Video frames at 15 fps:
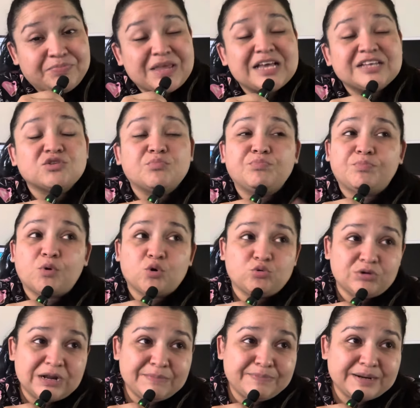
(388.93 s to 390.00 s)
Eso por
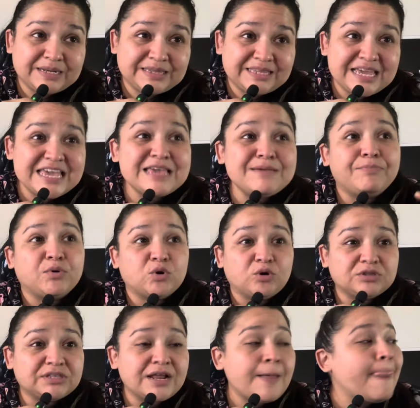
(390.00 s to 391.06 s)
una parte. Y por
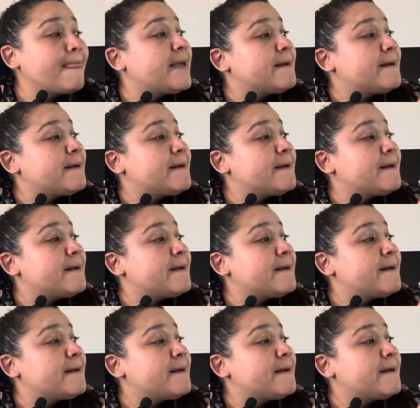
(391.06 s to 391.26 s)
otra,